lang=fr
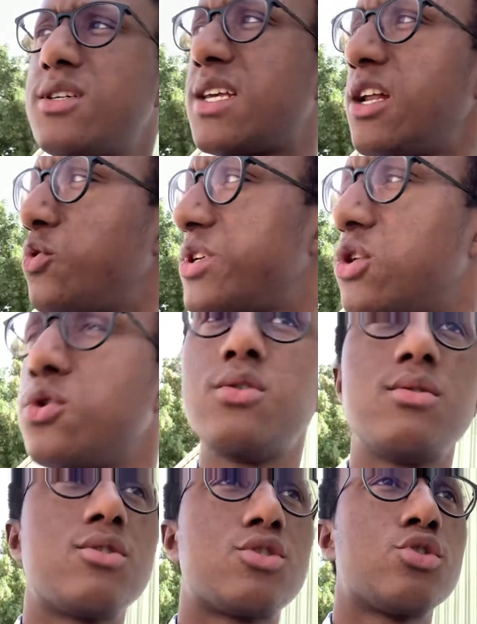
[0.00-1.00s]
Salut
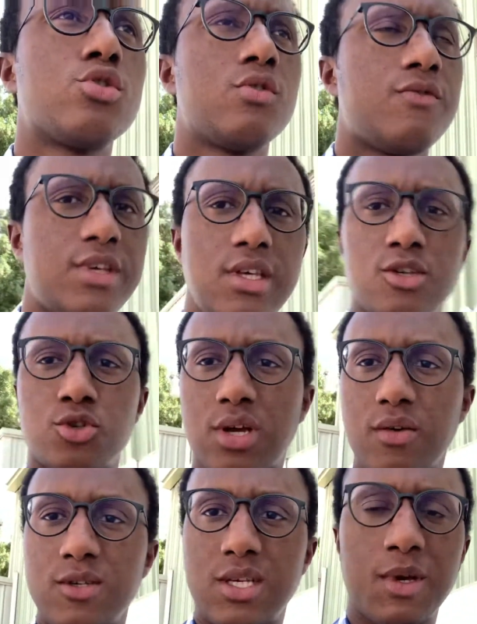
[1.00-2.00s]
Diallo, je vis et je
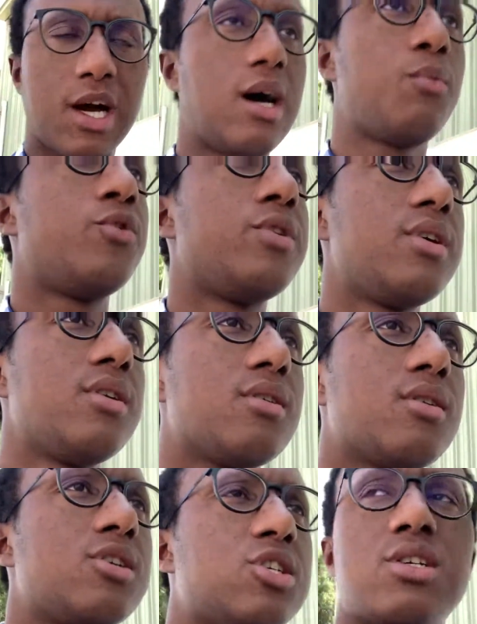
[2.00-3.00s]
travaille aux Émirats Arabes Unis
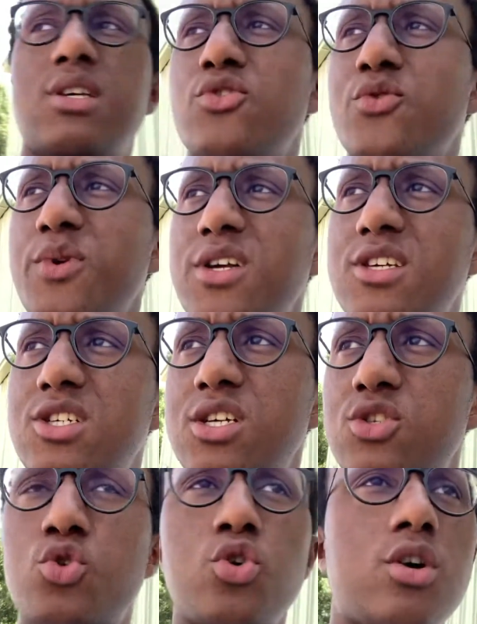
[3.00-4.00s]
et j'essaye de partager
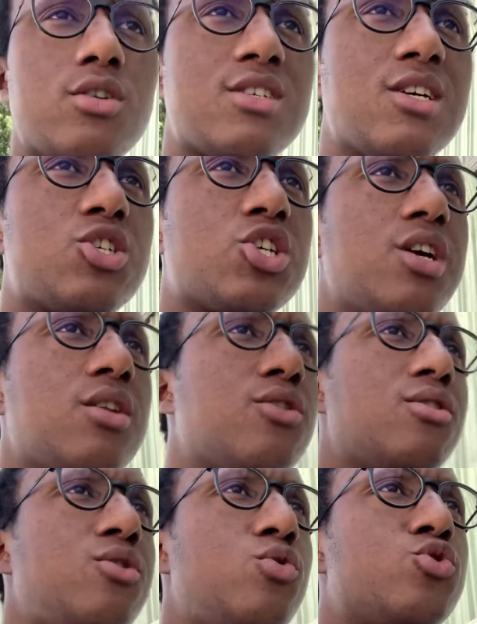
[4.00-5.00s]
sur cette chaîne
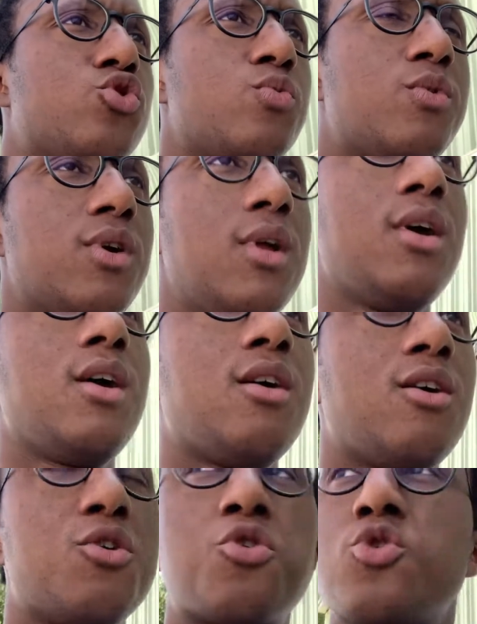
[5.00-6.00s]
YouTube
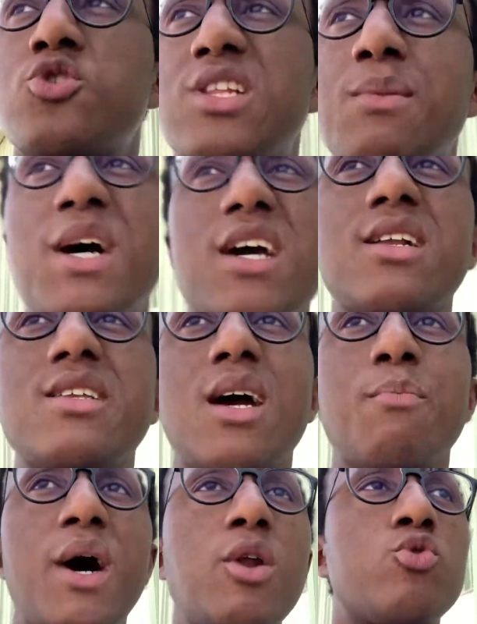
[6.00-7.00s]
que j'ai démarré il n'y
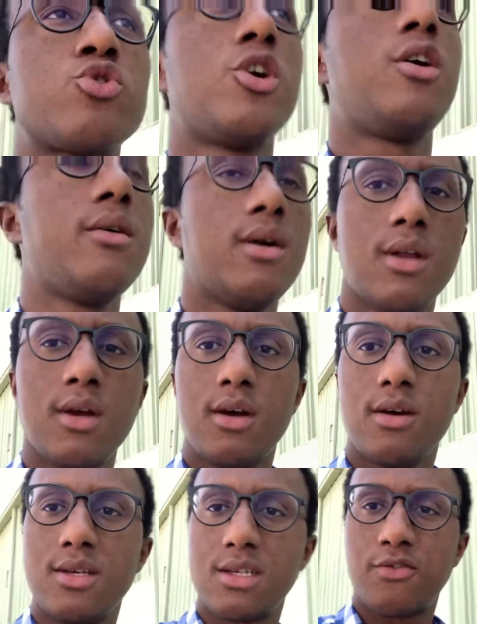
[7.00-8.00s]
a pas longtemps
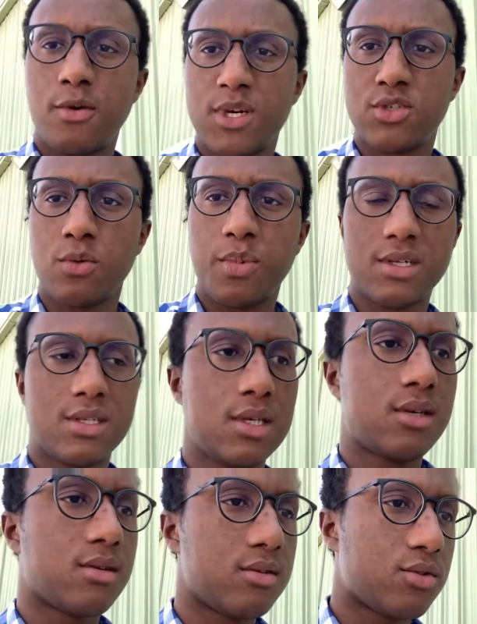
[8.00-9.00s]
des informations
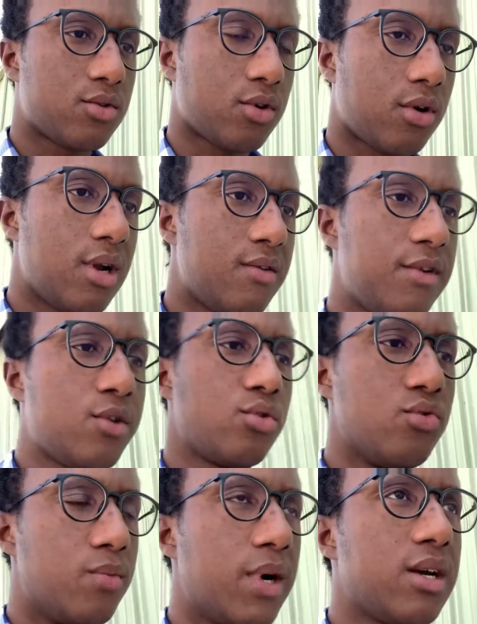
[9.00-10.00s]
pratiques sur la ville de
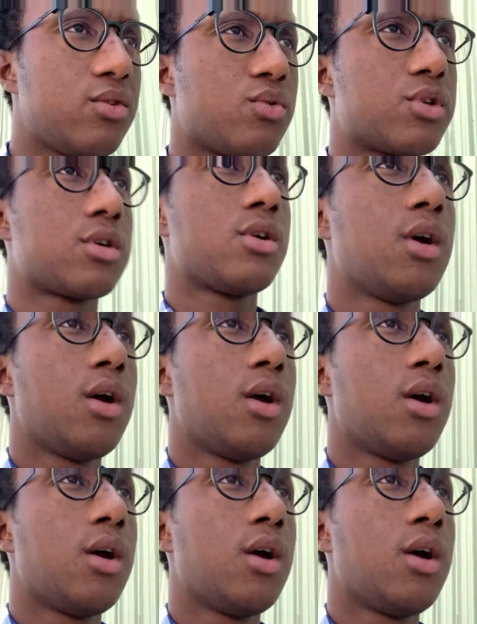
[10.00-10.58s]
Dubaï. Donc,